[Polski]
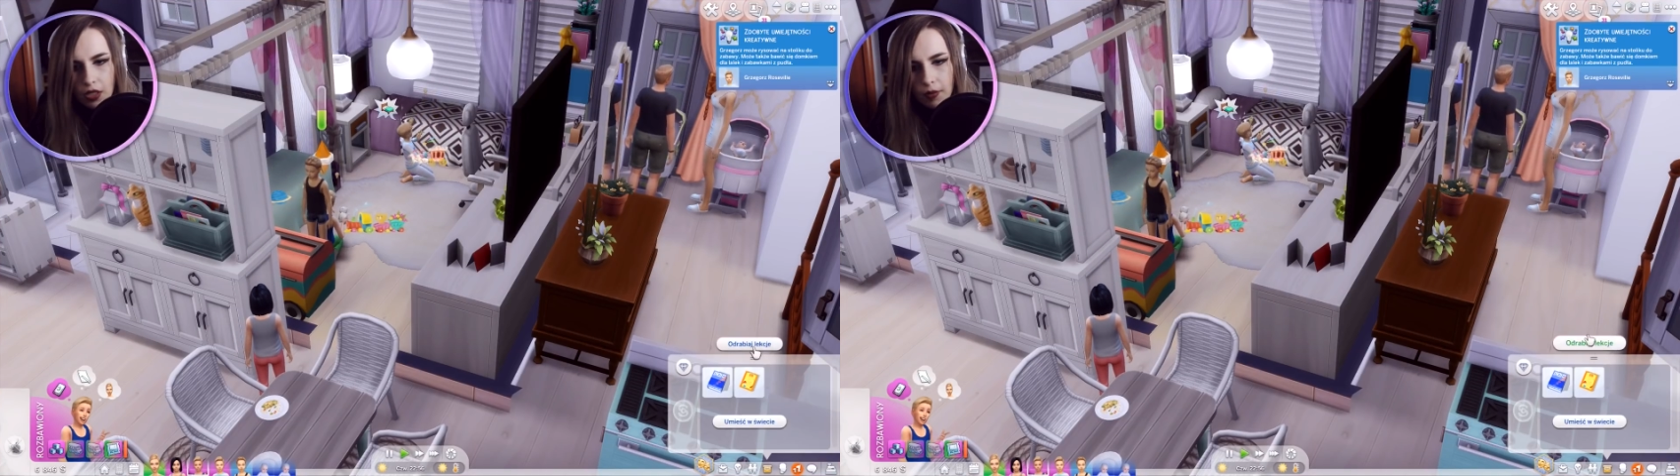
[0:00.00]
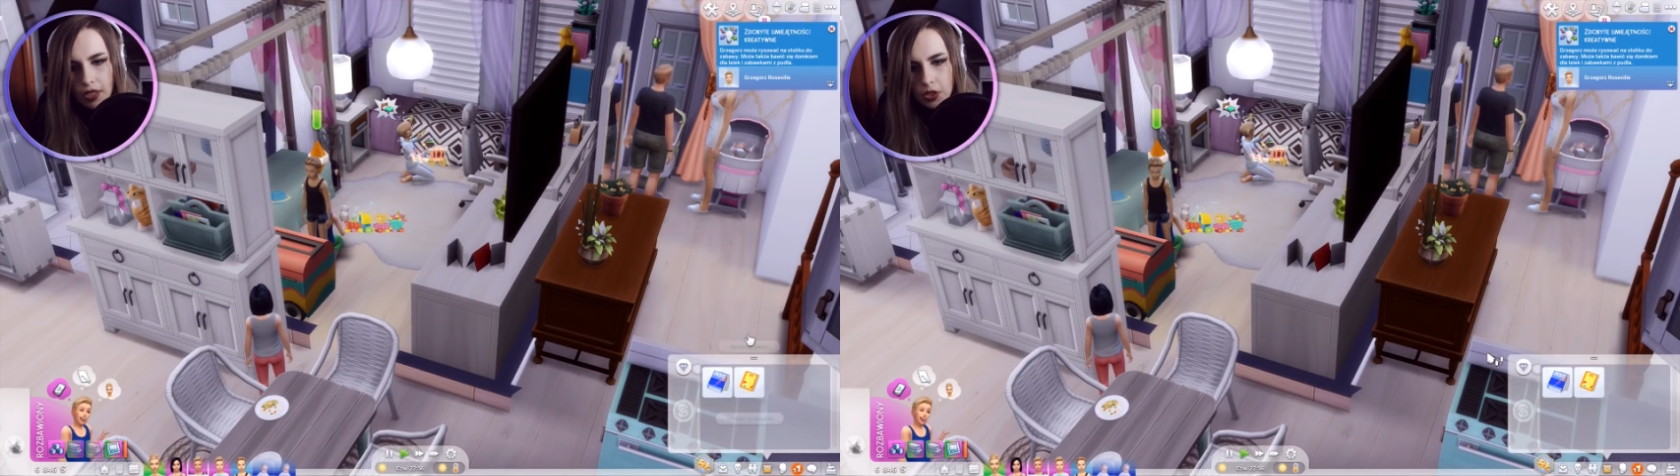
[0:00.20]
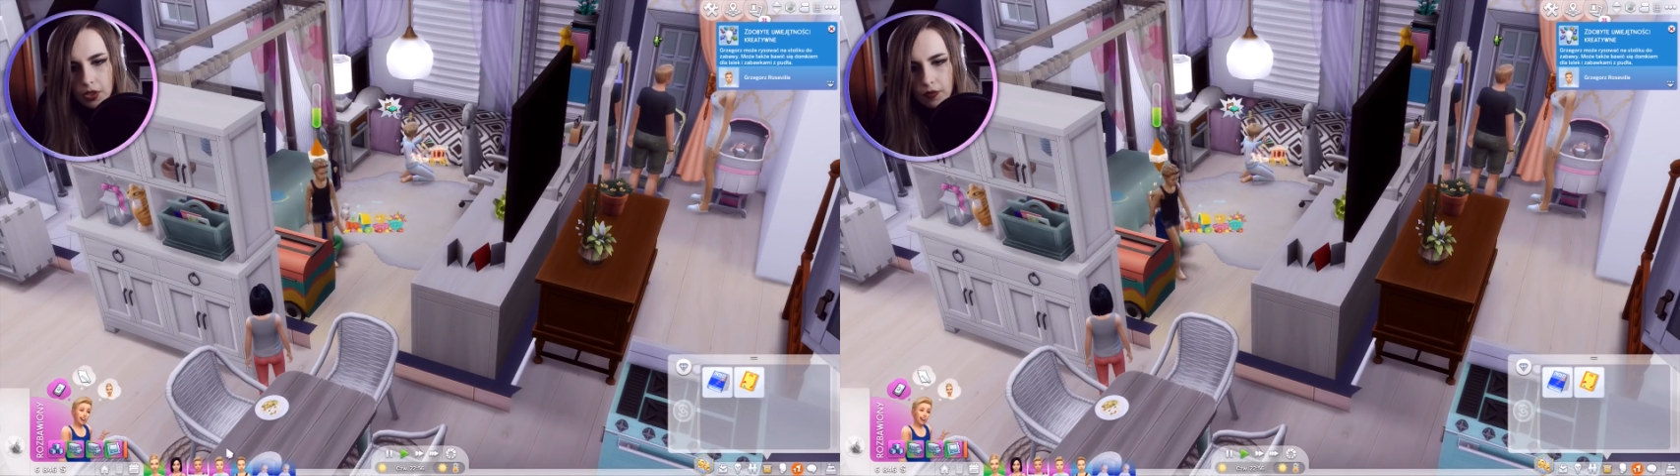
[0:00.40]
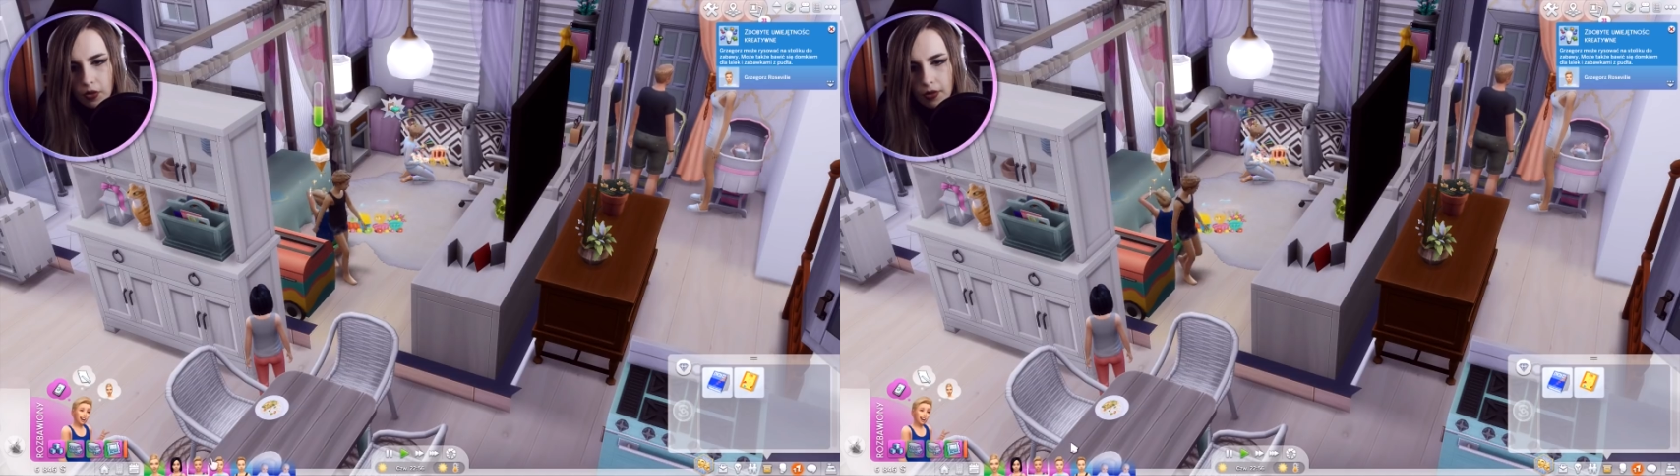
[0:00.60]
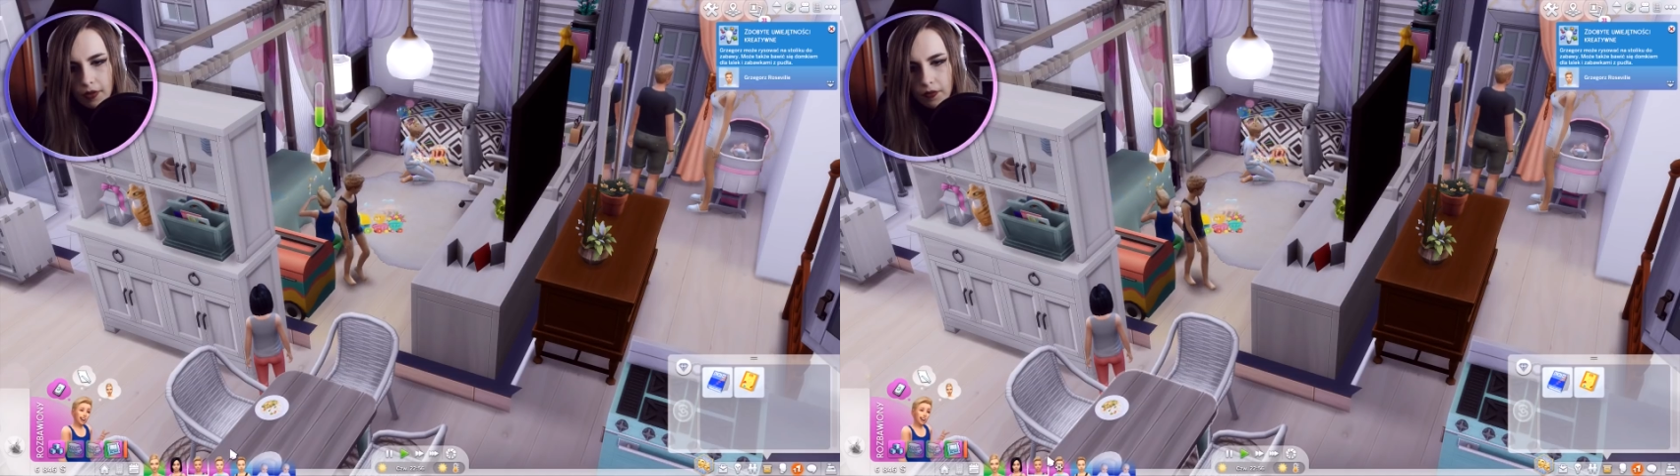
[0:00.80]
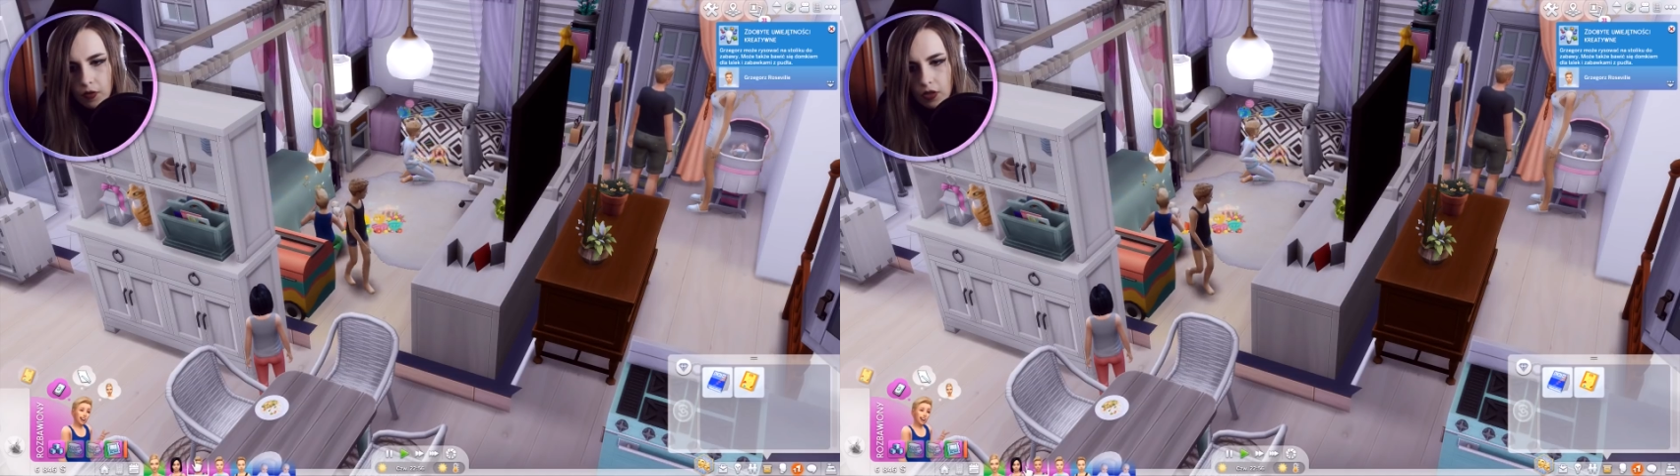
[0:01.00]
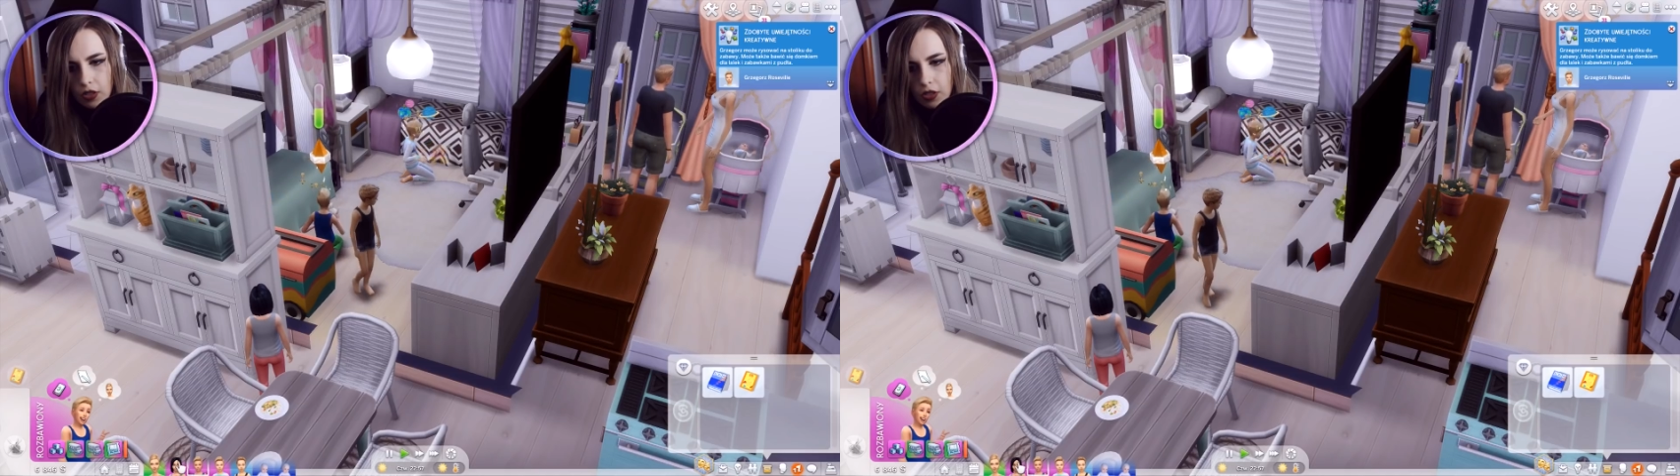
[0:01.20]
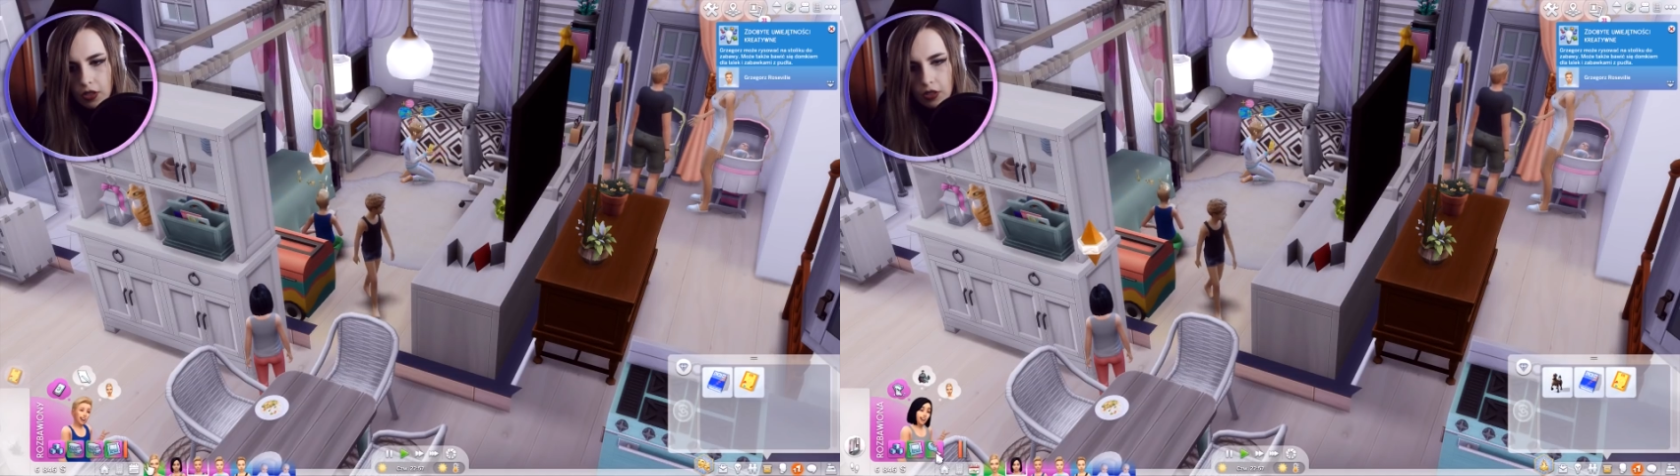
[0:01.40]
A nie macie, dobra, to
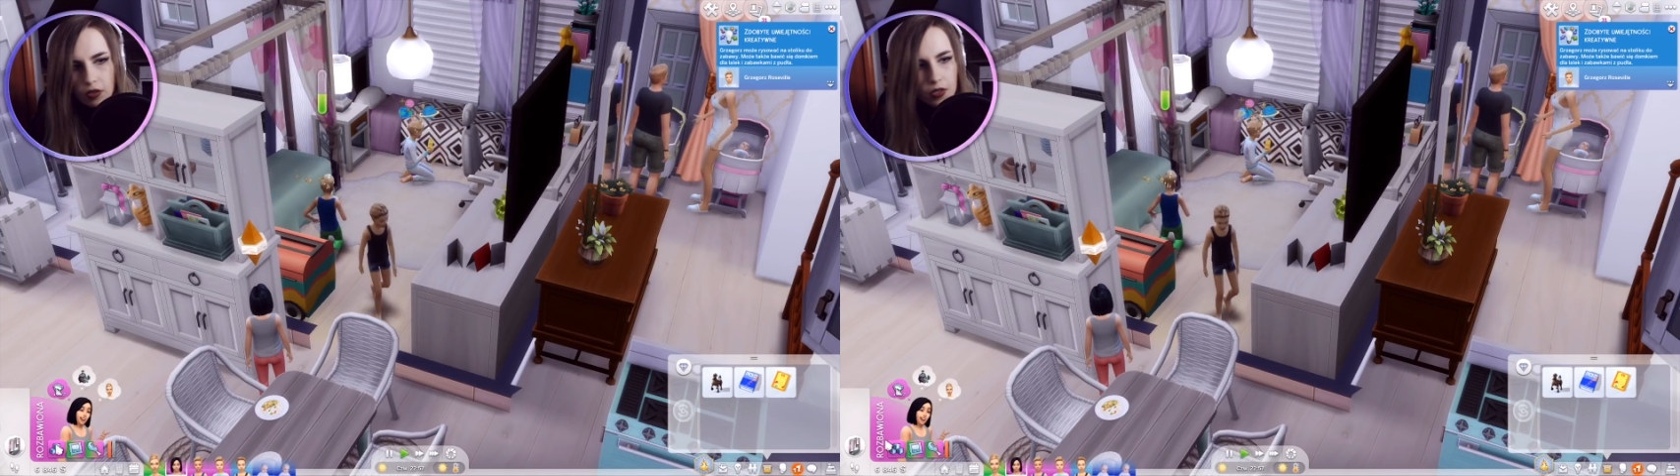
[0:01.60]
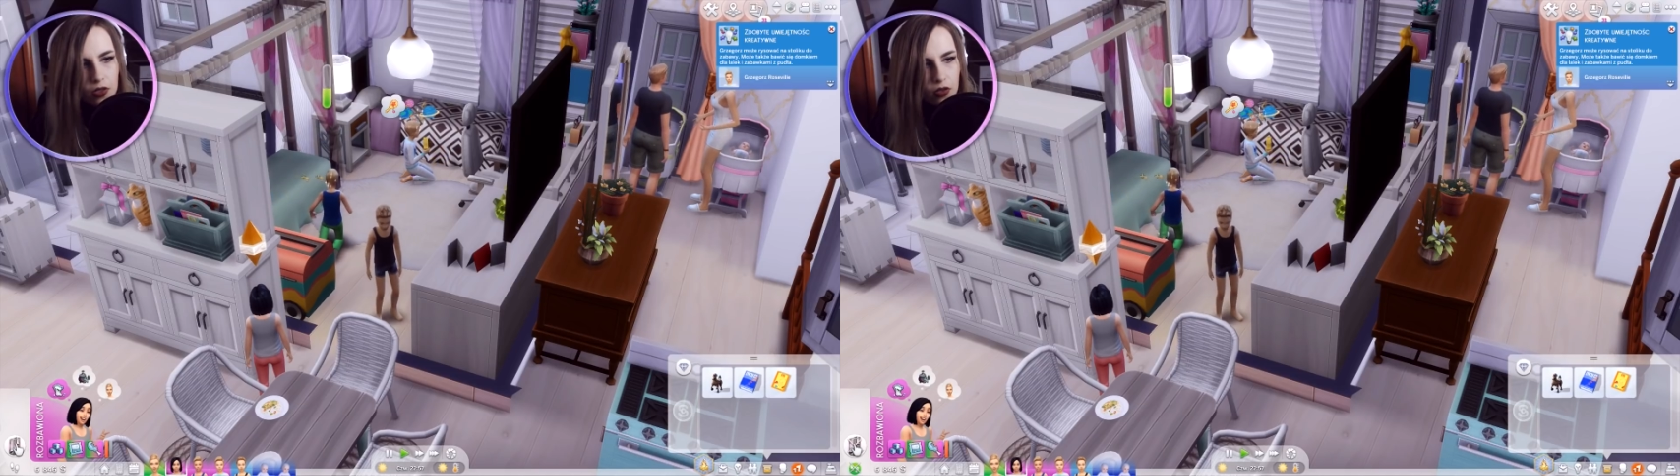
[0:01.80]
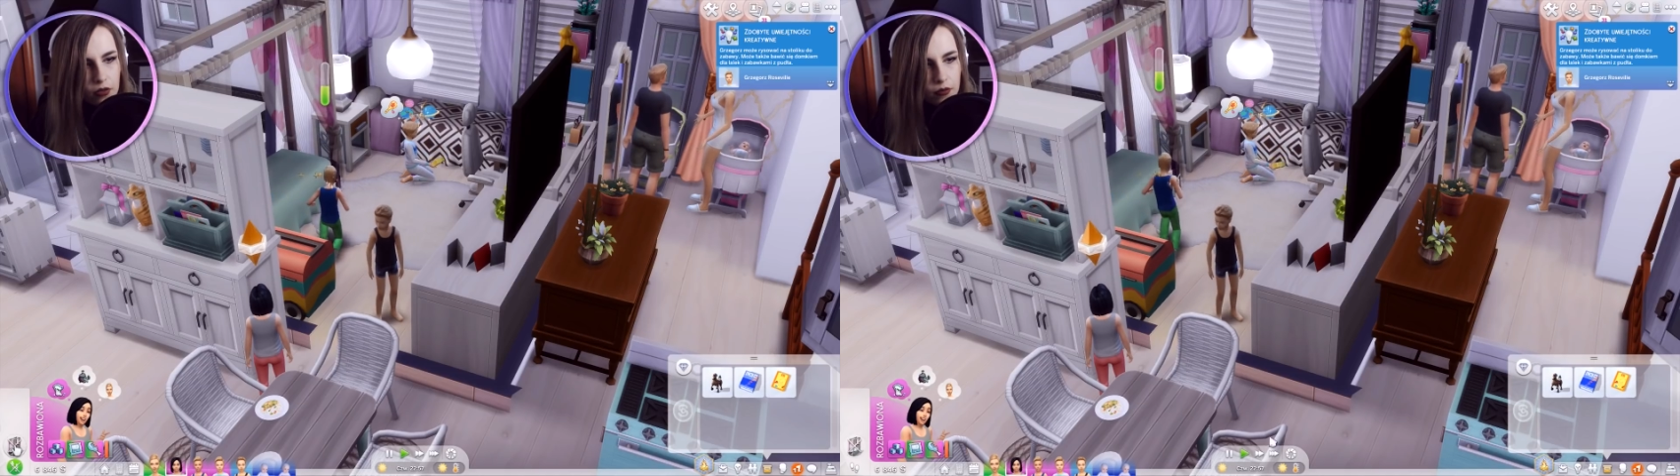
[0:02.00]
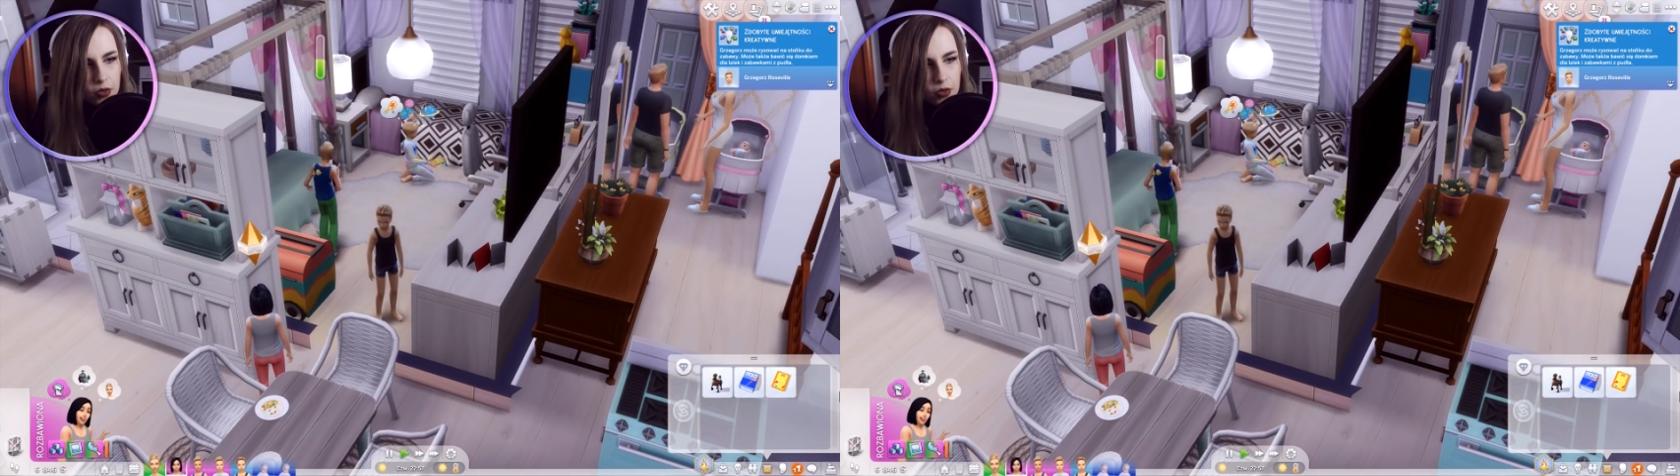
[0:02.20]
nie, nie, nie, to sorry.